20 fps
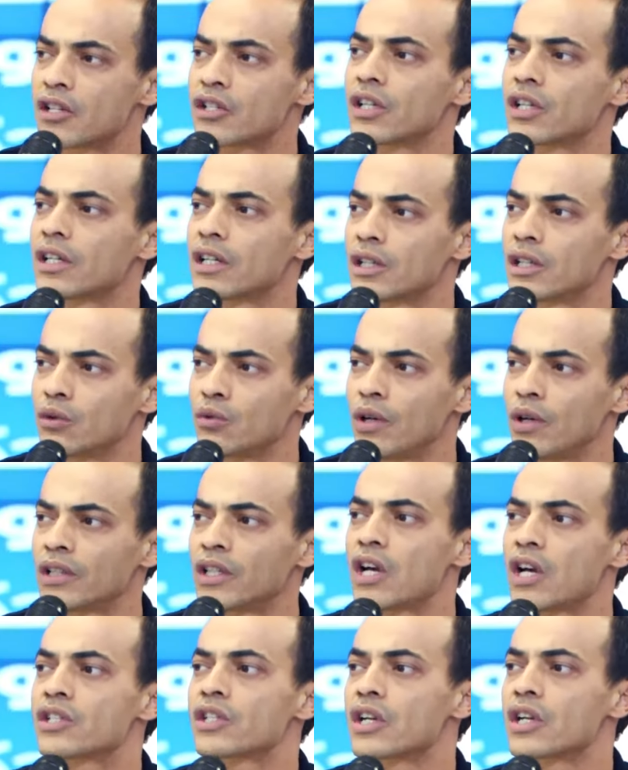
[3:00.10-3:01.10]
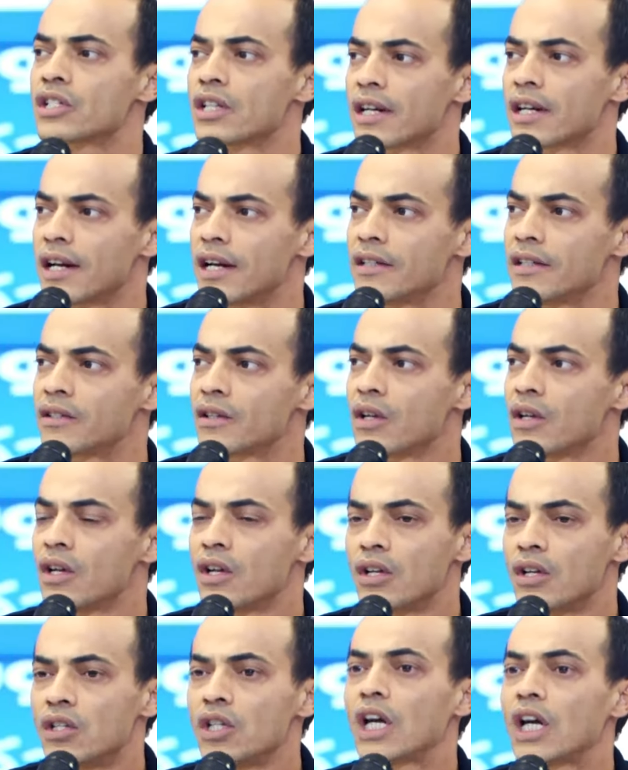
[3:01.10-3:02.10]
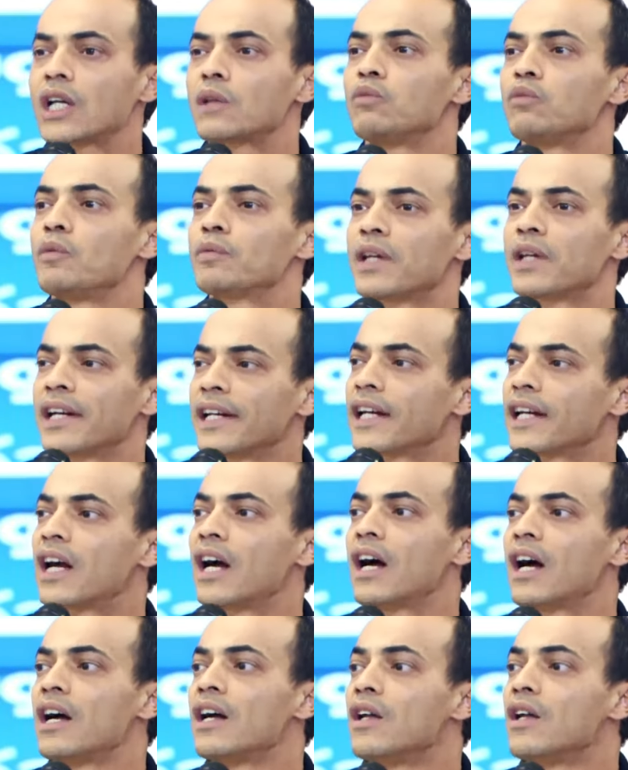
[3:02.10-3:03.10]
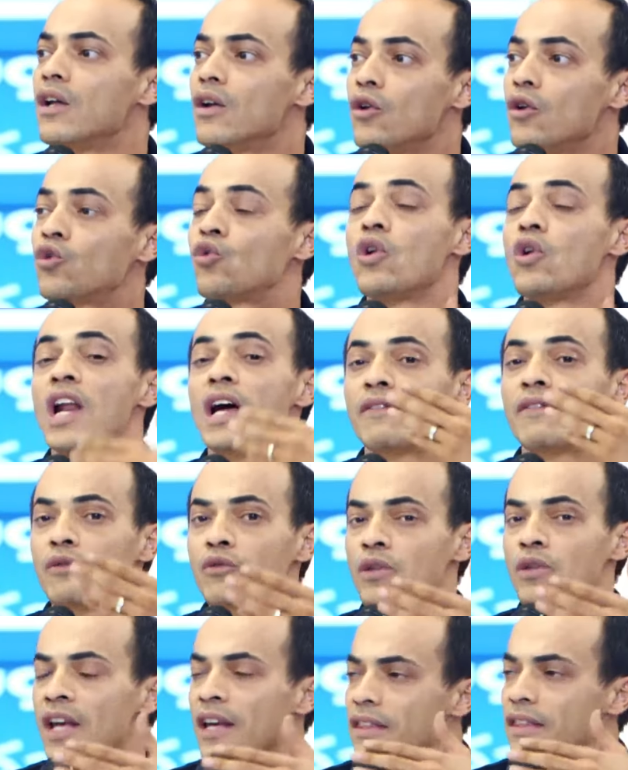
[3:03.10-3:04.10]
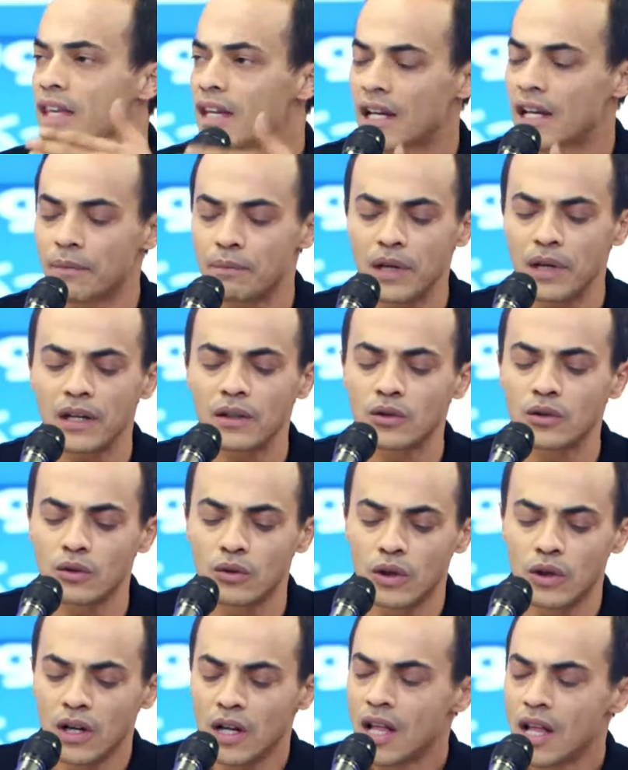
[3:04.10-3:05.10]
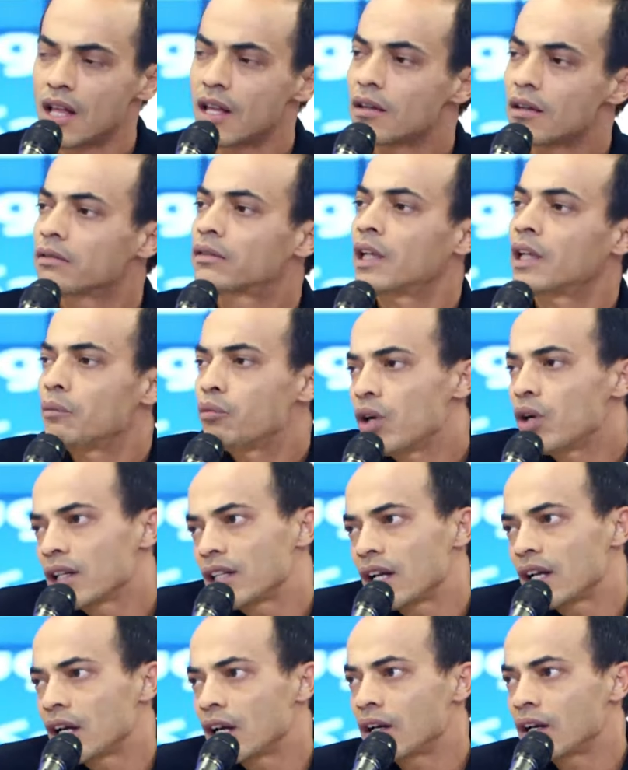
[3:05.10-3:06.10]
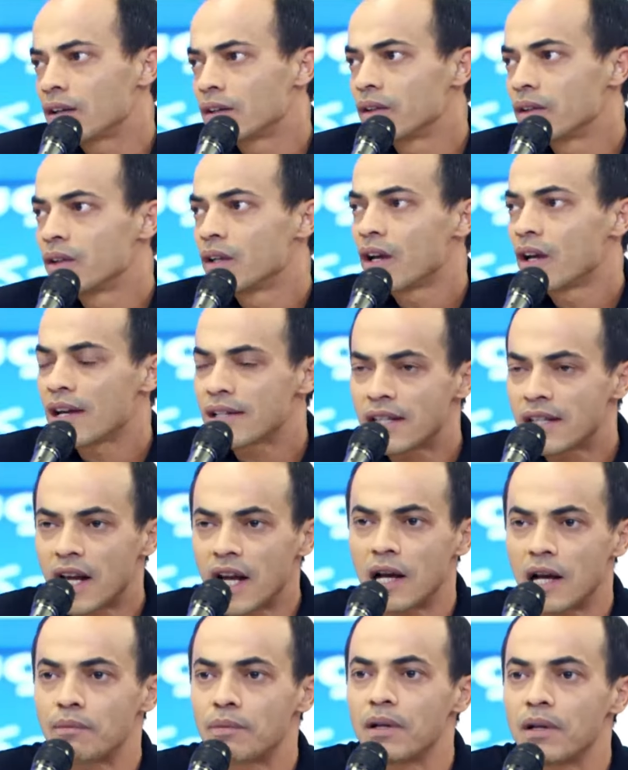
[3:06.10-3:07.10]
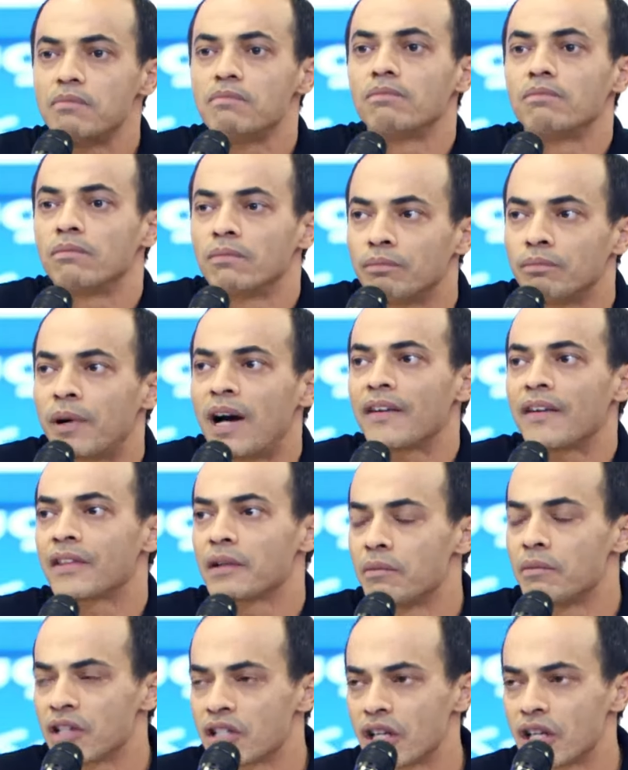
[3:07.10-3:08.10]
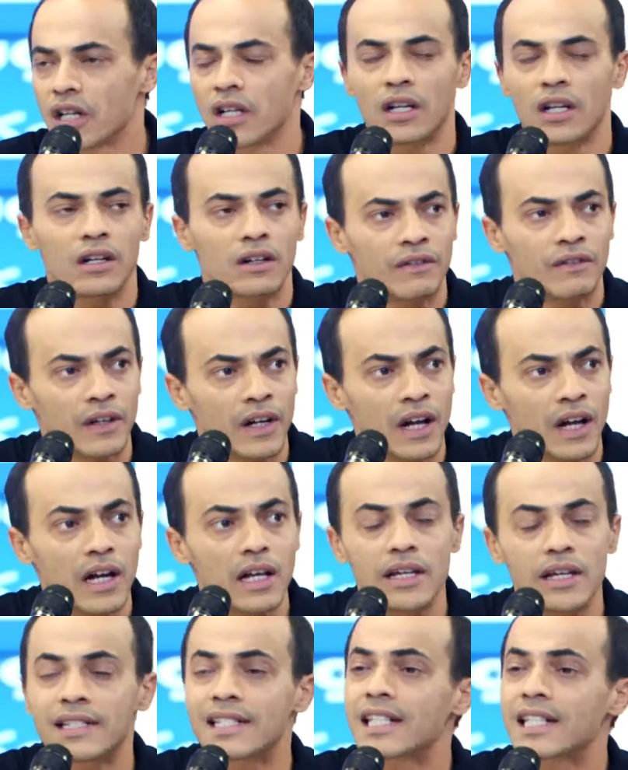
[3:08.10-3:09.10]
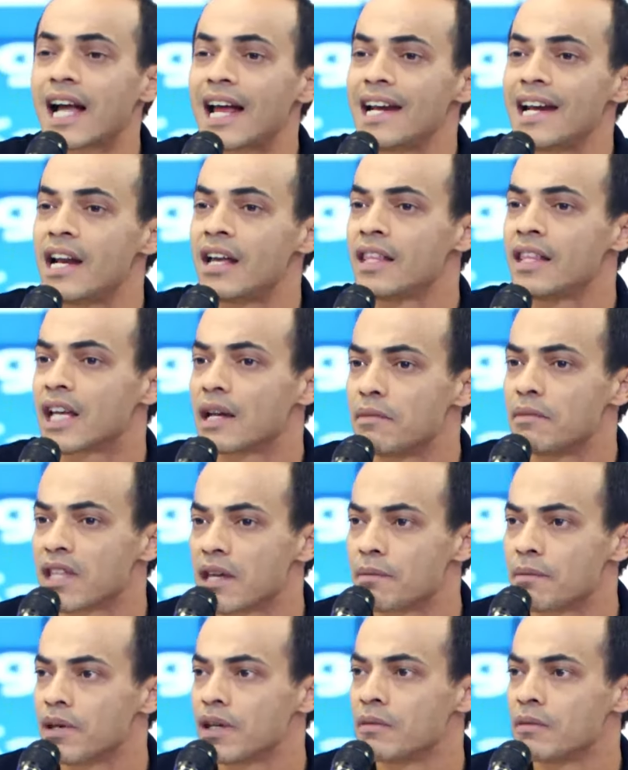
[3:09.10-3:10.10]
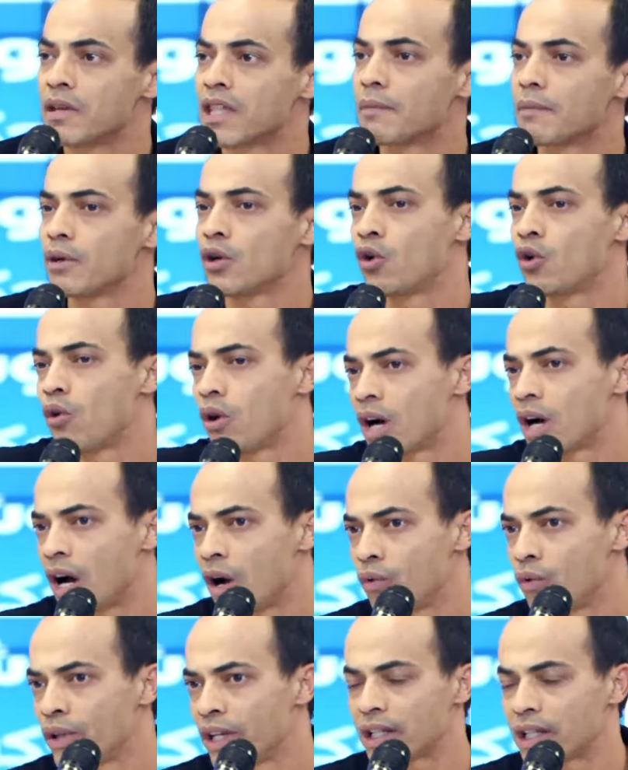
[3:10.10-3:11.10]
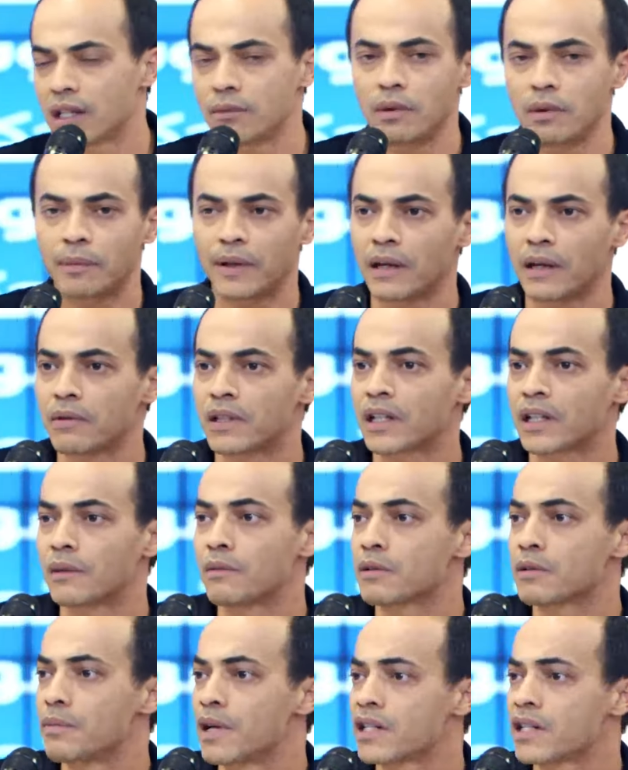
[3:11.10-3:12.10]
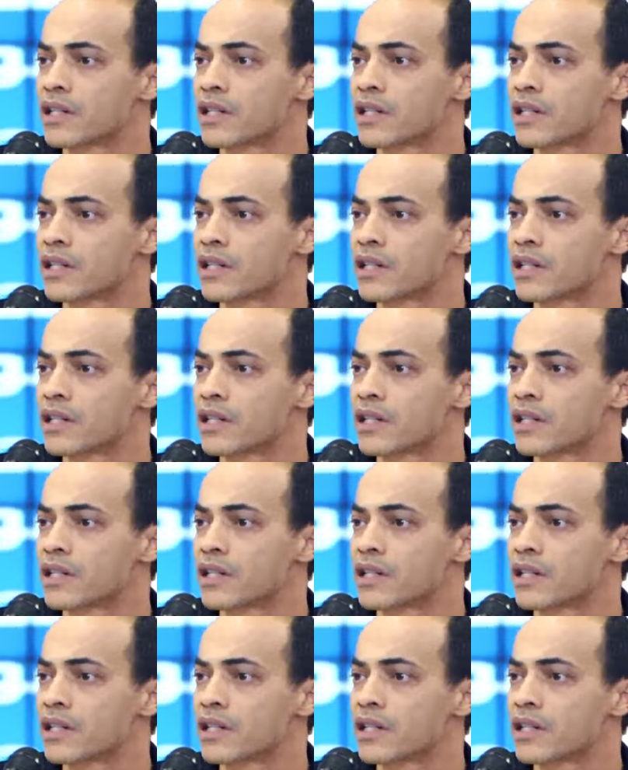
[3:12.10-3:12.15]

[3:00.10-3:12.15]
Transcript: 10 راديوات 10 جرايد اي يتلزق بشيخو بشيخو هذيك بيدو تحب ولا تكره اصحاب بعض المشاريع يستغل هذيك ماذا بيه ماذا بيه هو كهو يخدم القيمه ما تخدمش